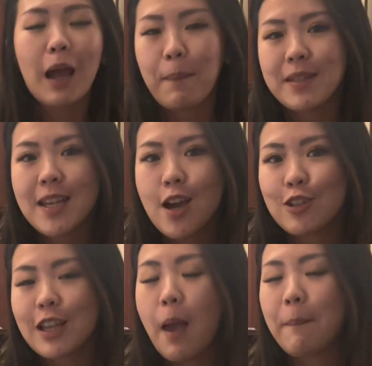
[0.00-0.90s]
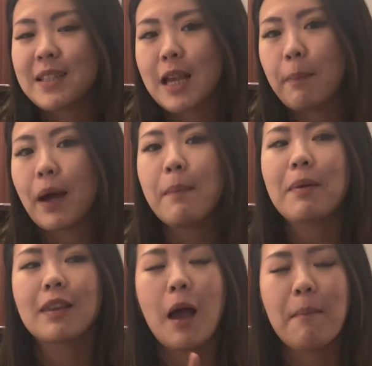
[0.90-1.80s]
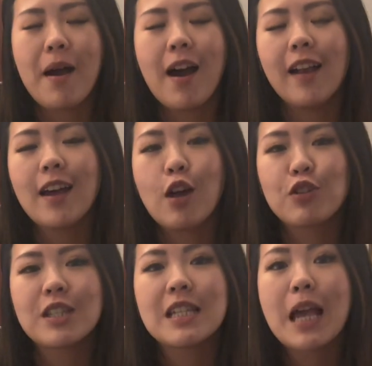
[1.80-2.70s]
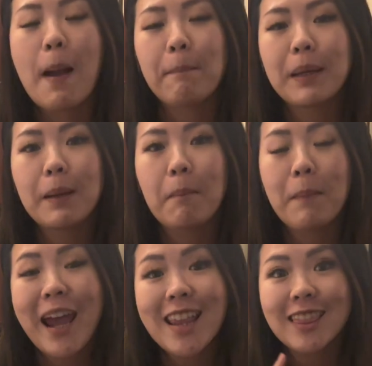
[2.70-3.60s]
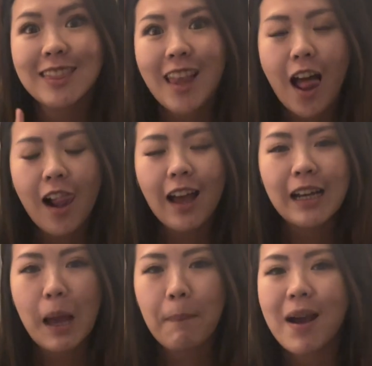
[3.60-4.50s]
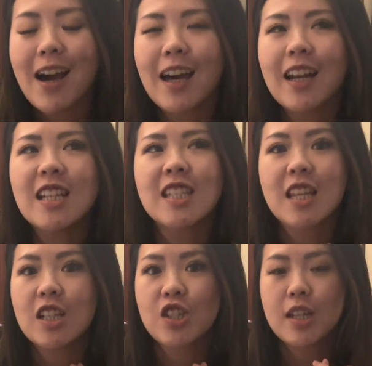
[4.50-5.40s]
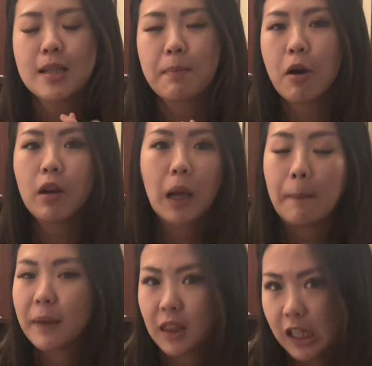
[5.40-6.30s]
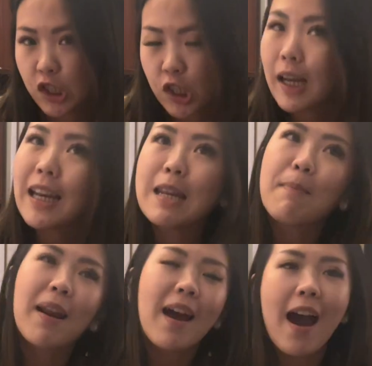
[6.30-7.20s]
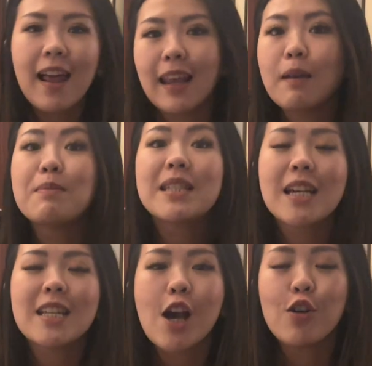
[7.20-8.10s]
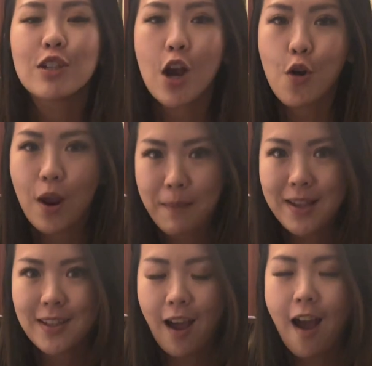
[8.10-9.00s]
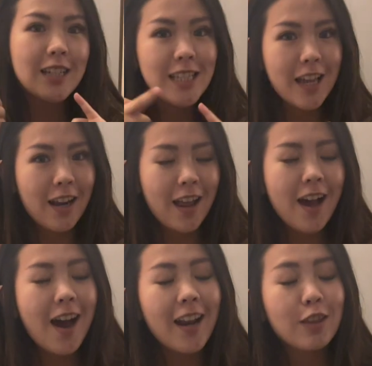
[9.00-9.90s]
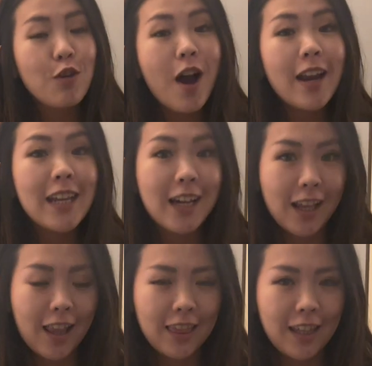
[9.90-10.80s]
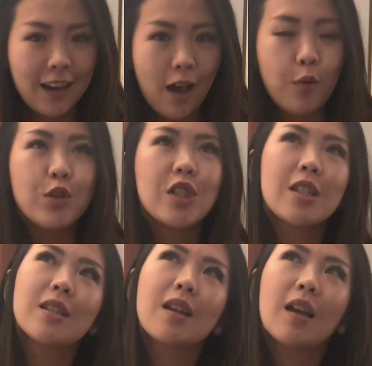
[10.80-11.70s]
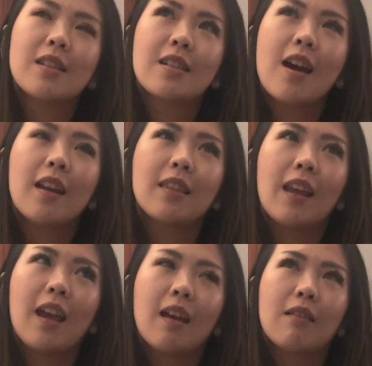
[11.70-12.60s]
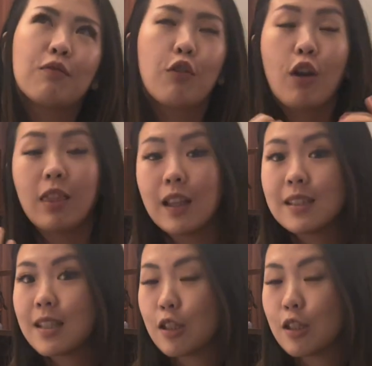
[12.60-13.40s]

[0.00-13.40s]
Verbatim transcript: apa sih yang harus kalian persiapkan pertama kalian harus siapin mental kenapa karena it's not just about a competition mana kalian bisa jago-jagoan masak di sana kalian tuh akan dikarantina which is it's gonna take for until 6